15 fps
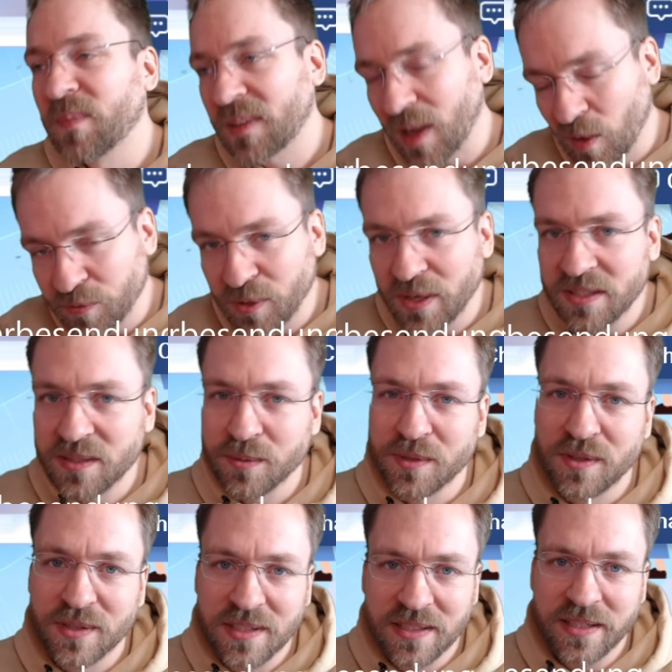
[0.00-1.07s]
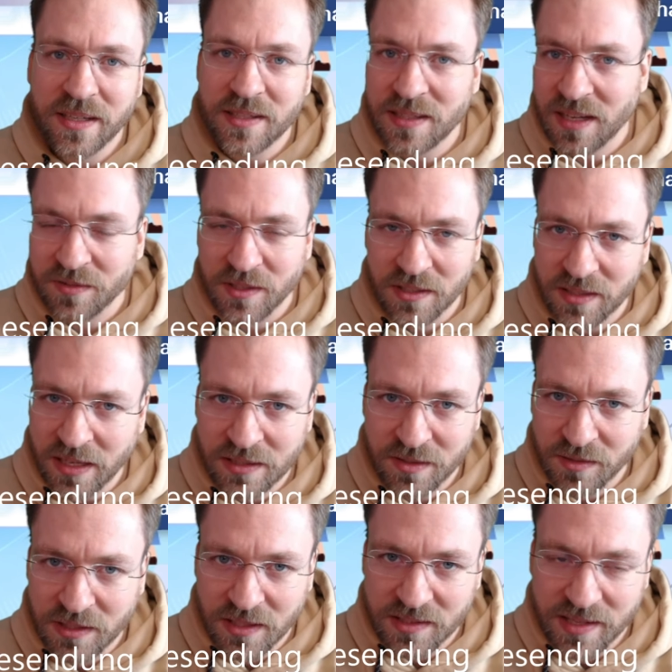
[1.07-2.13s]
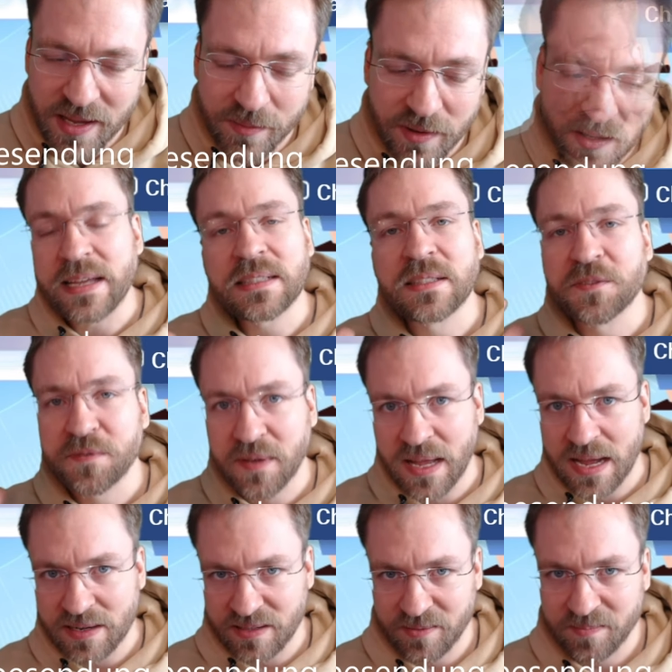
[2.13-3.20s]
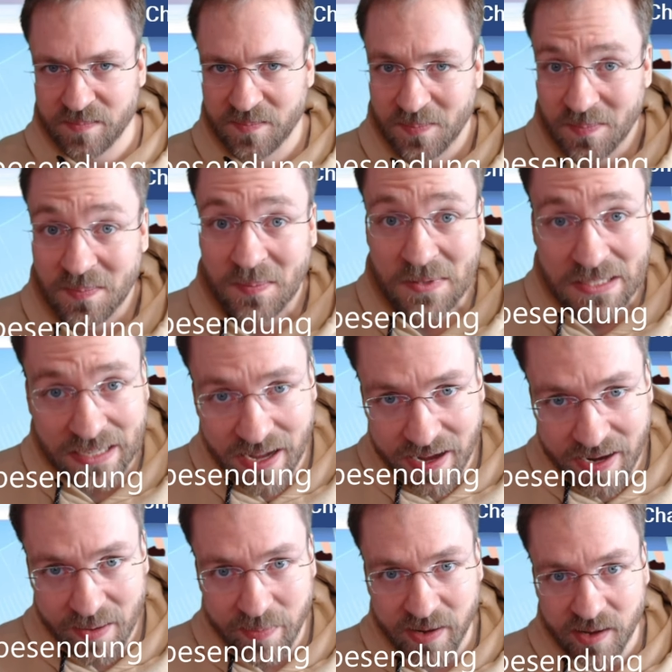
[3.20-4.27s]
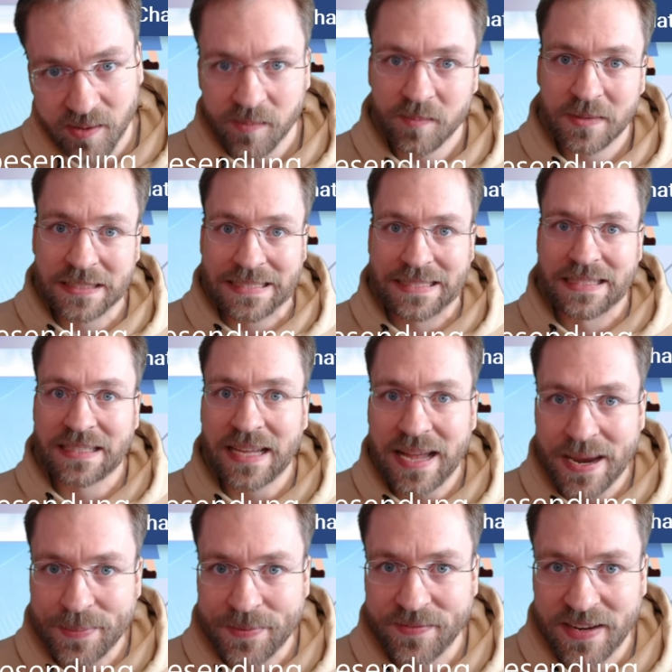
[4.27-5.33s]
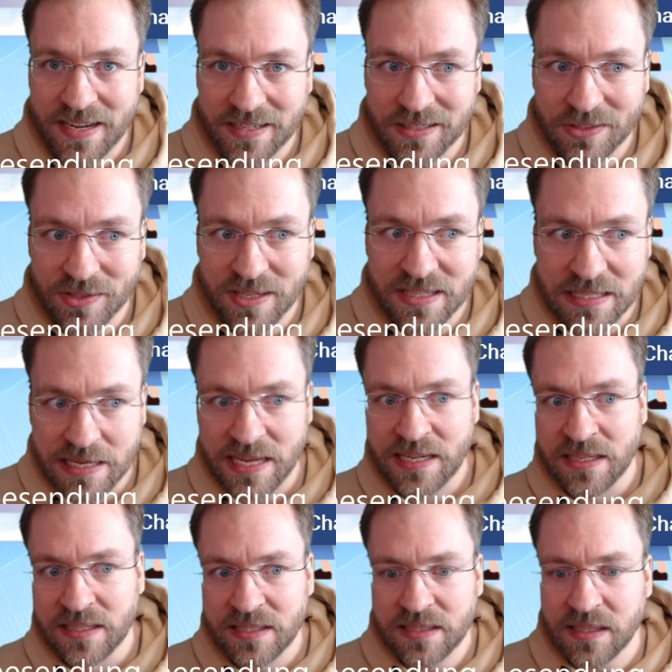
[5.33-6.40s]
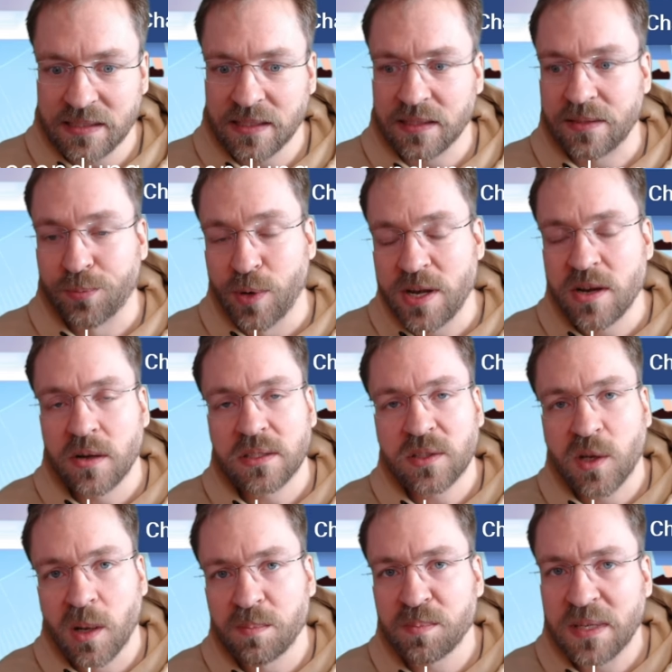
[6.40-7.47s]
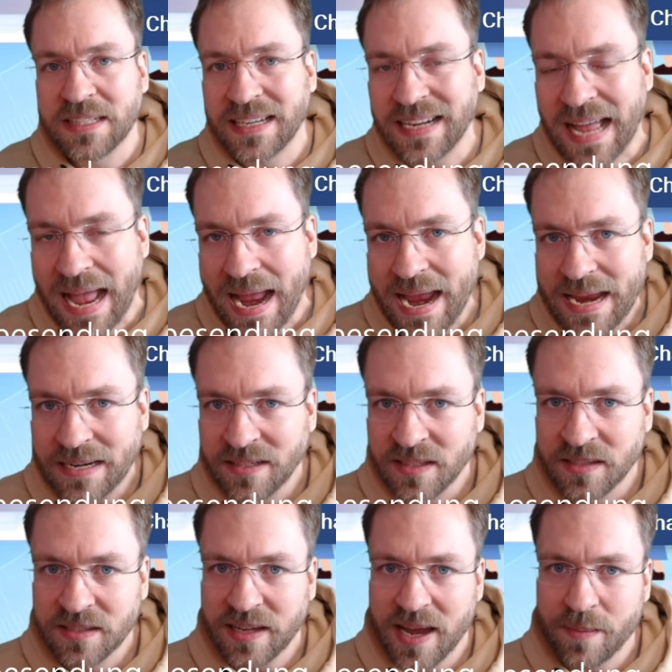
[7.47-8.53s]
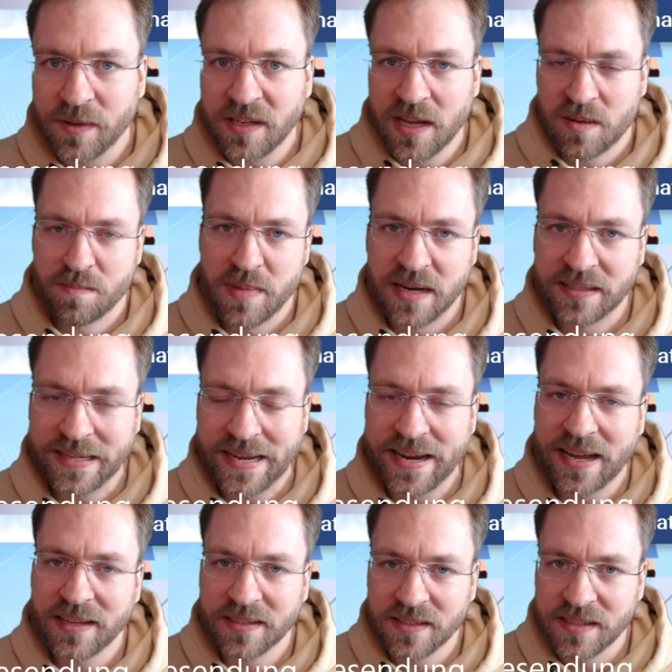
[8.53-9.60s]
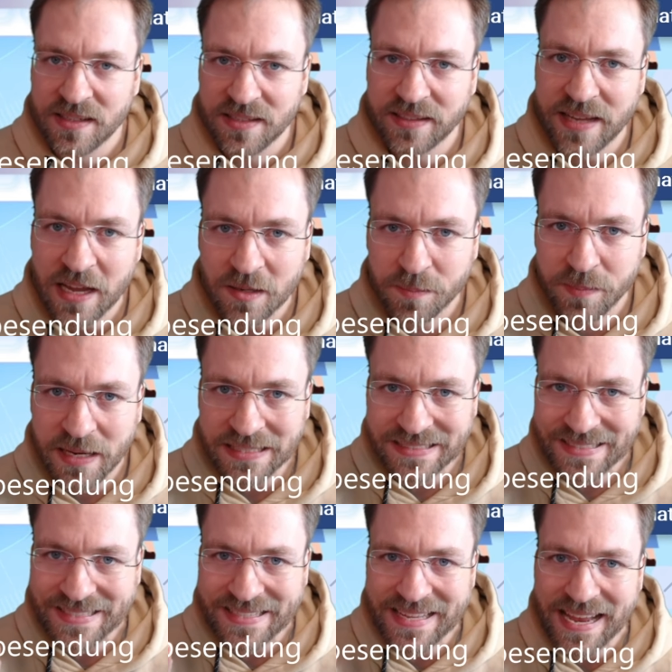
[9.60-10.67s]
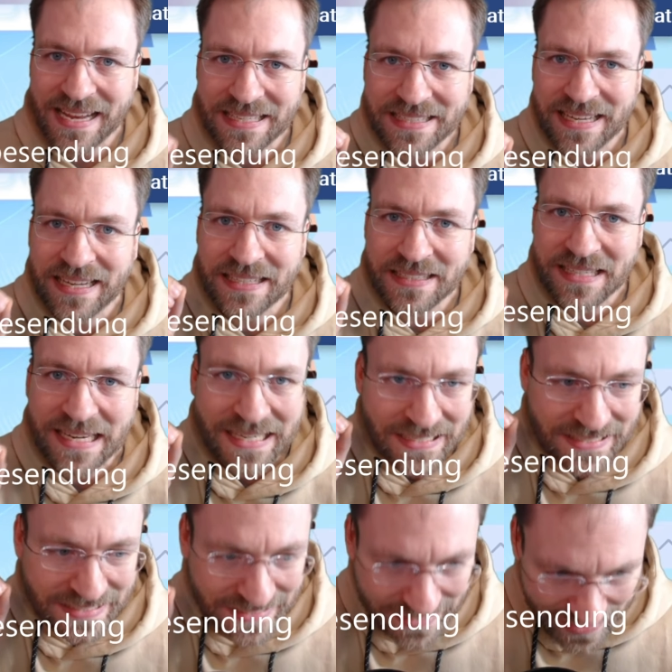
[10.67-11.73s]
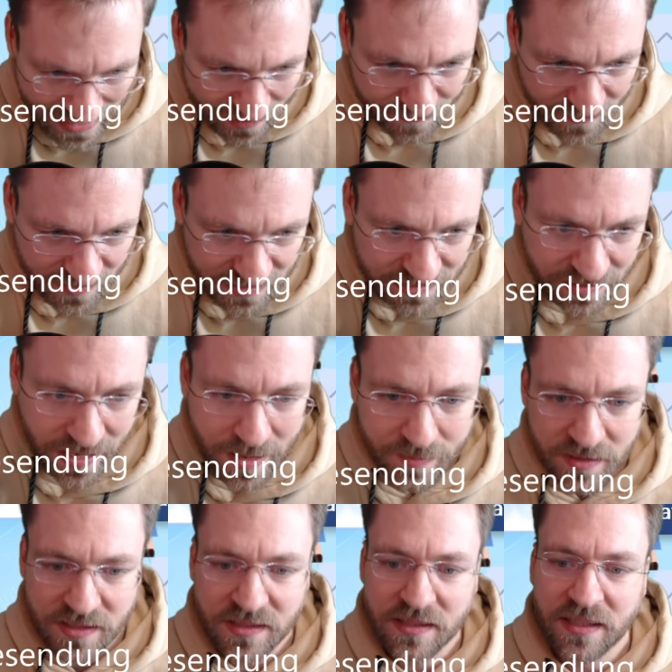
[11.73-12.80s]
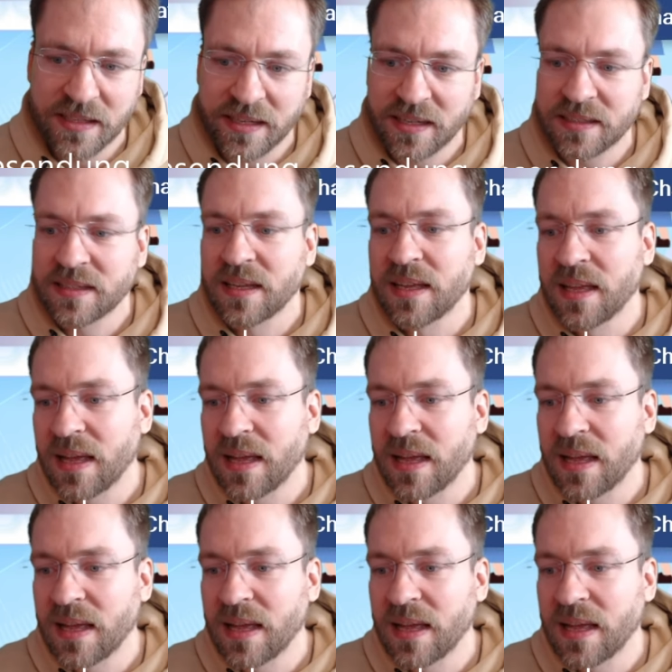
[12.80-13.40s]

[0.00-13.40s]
Kauft euch die Windows-Lizenz und aktiviert, aktiviert das selber. Nächste Frage. Treiber. Ein Treiber wäre natürlich nicht installiert. Windows kommt mit einer eigenen Treiberdatenbank daher. In dieser Datenbank sind sehr, sehr, sehr, sehr viele Treiber hinterlegt.